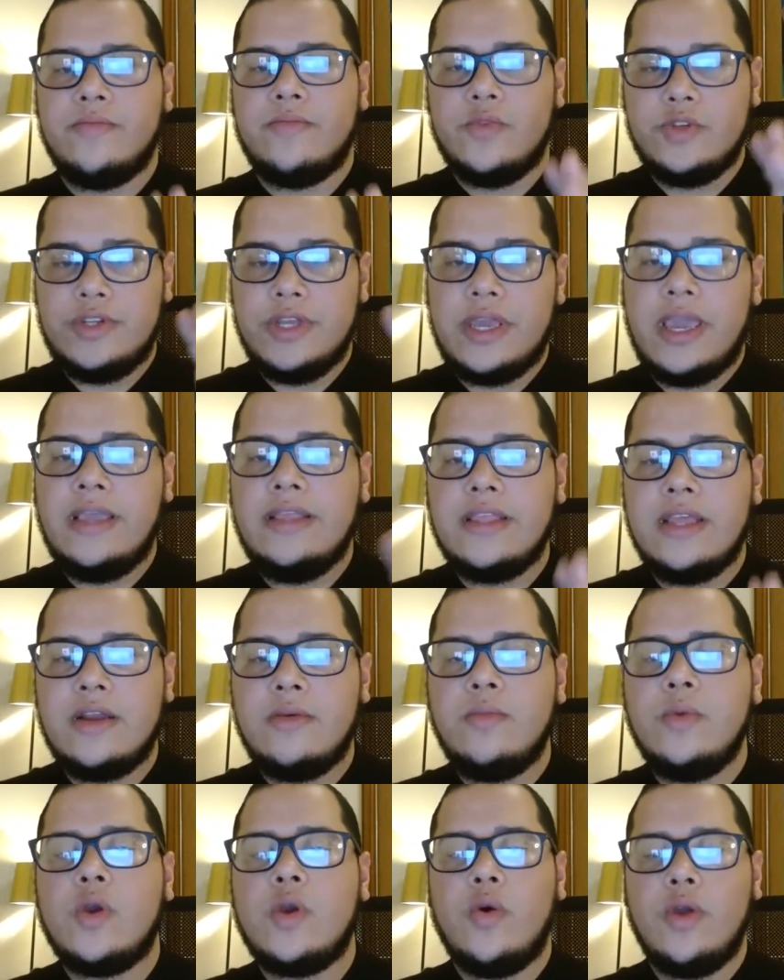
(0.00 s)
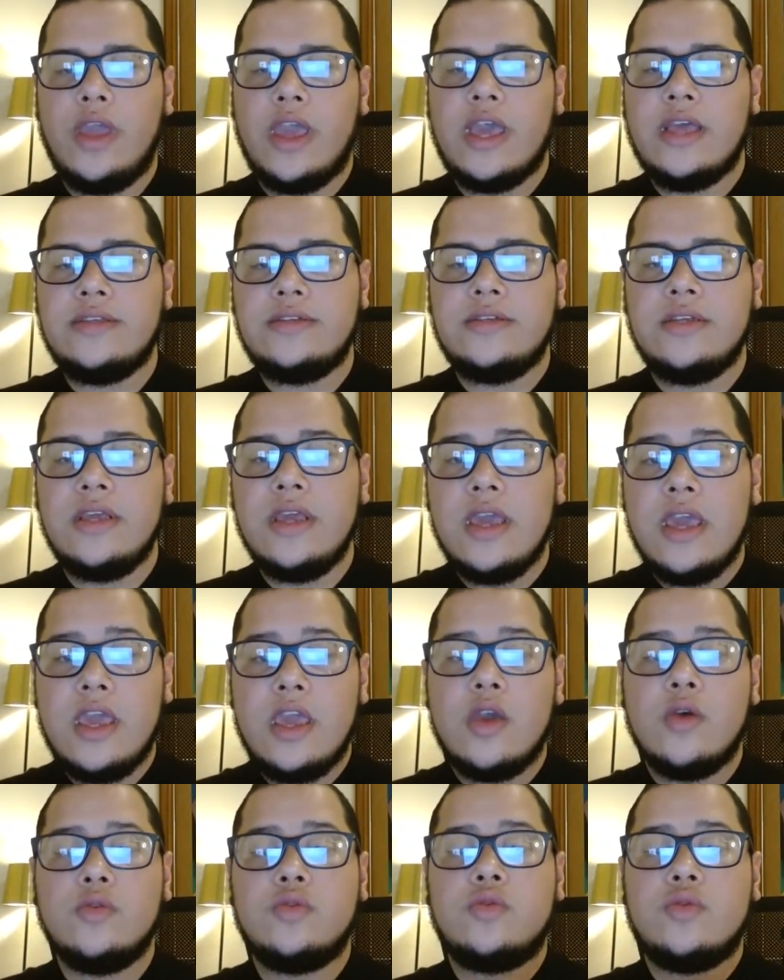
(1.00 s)
Você que ainda não me conhece,
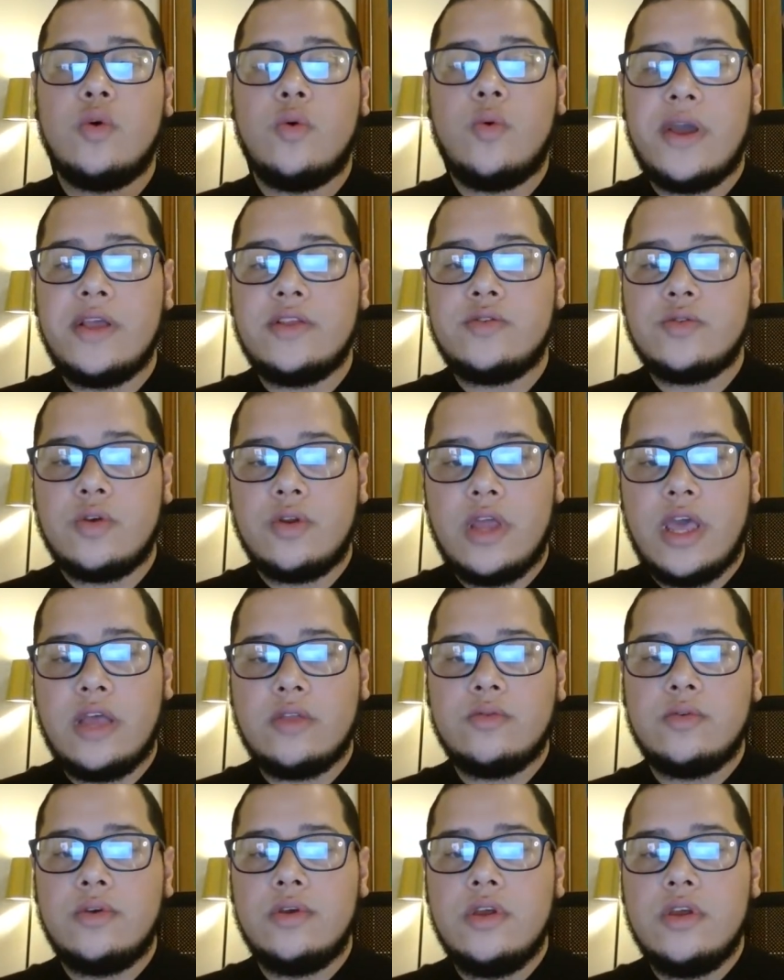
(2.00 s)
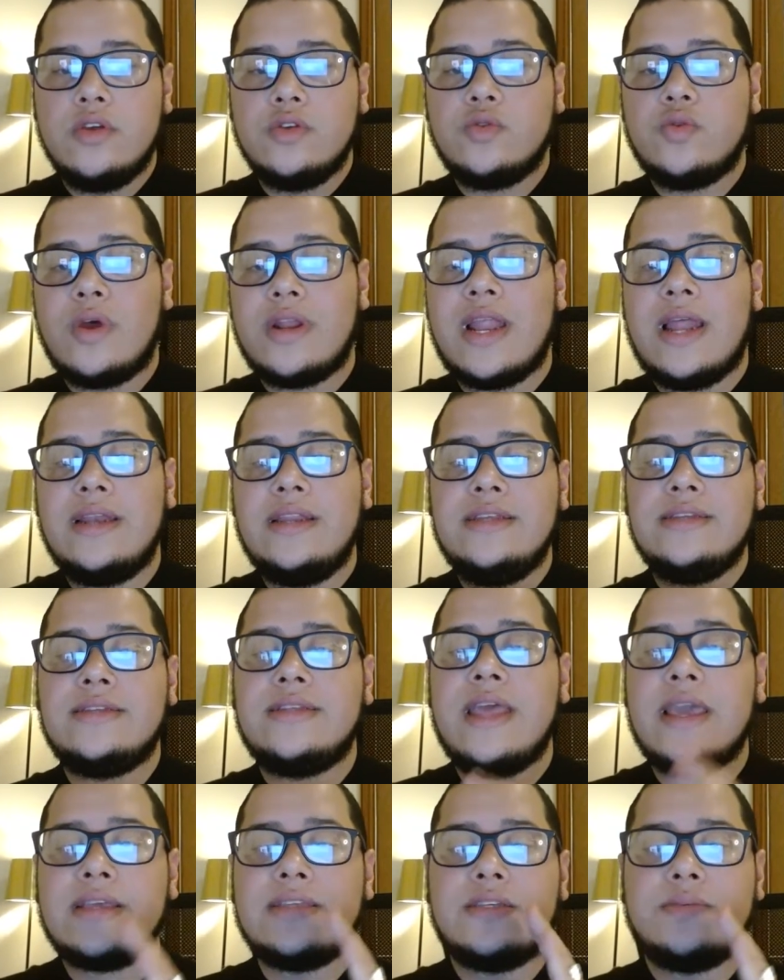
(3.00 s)
eu sou o Edson Neto, sou
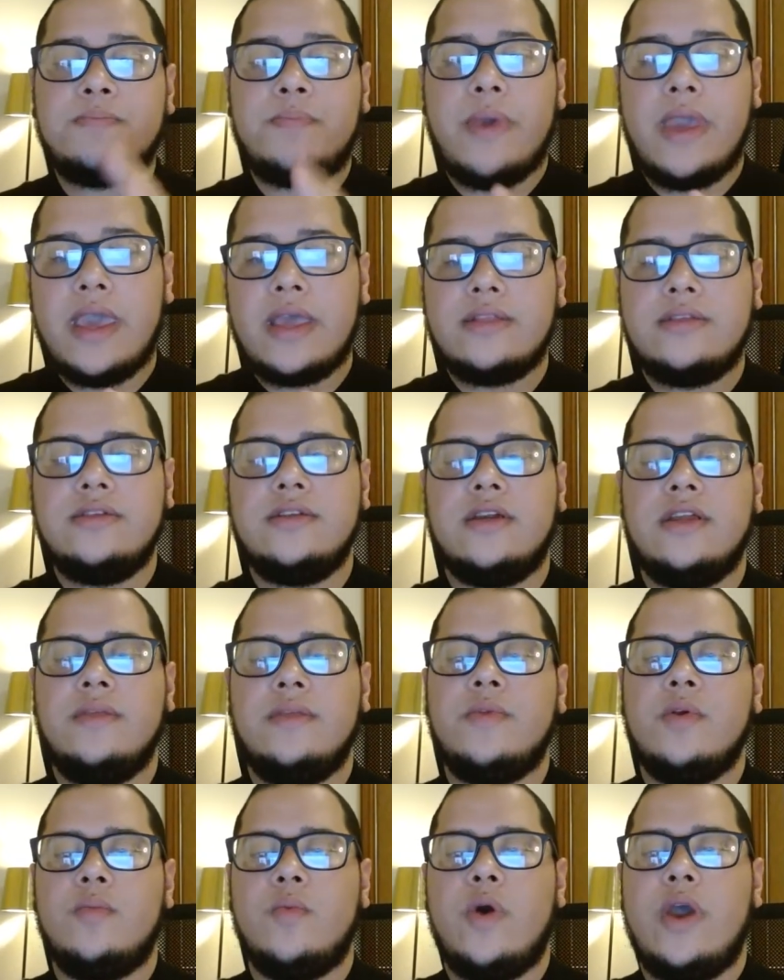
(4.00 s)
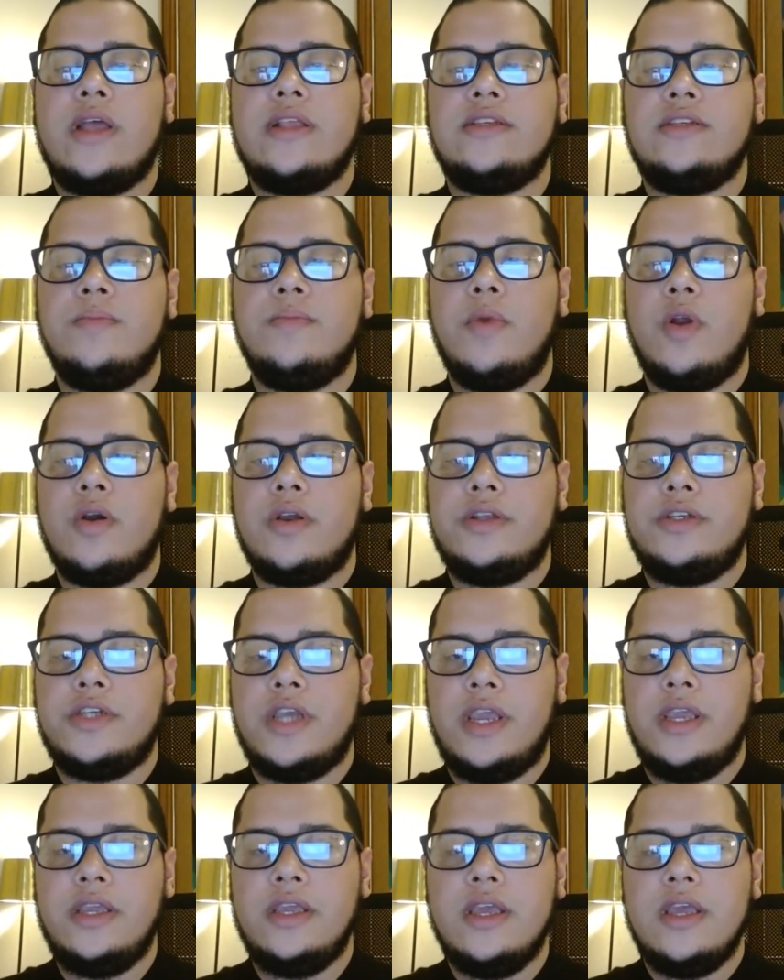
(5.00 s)
analista expert de criptomoedas e
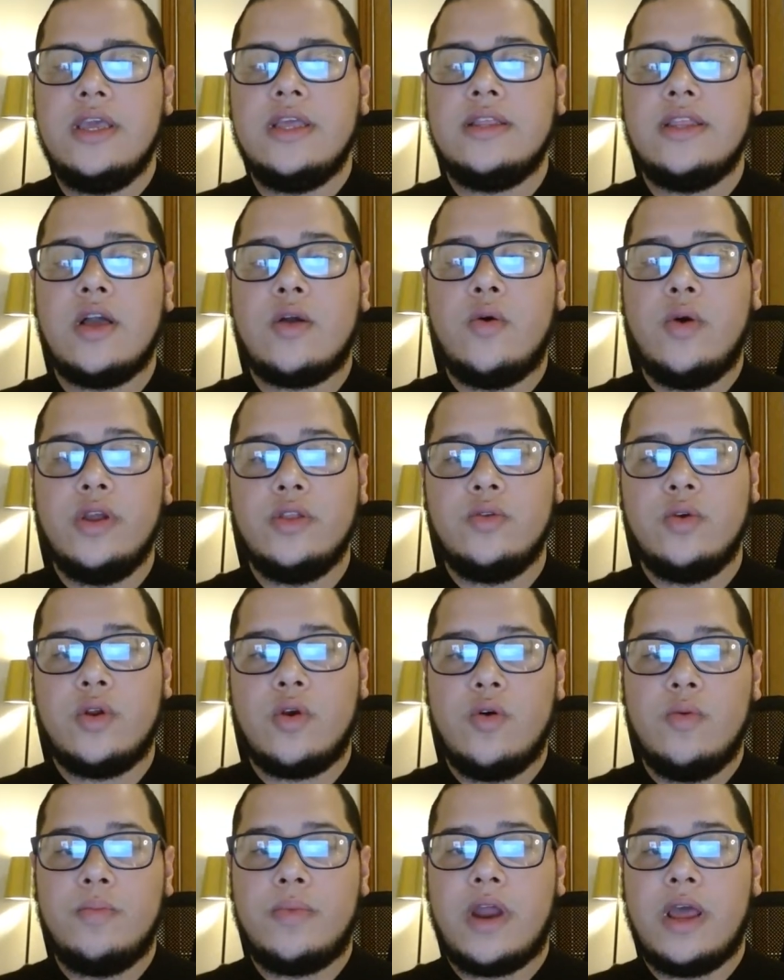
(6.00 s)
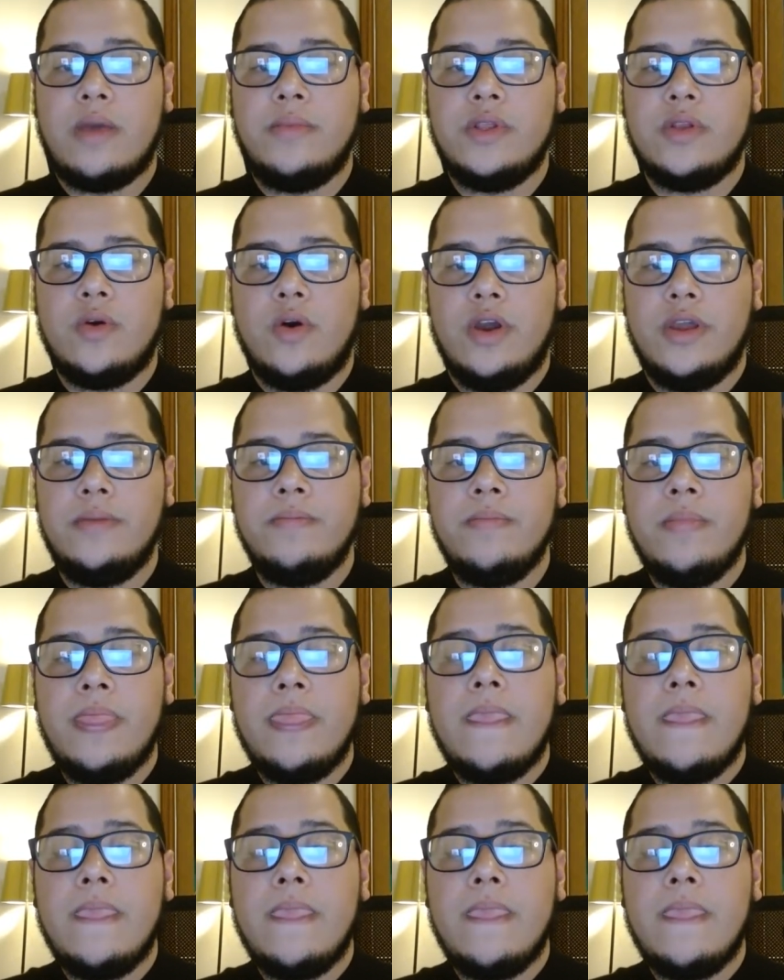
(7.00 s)
blockchain da corretora Comprar Bitcoin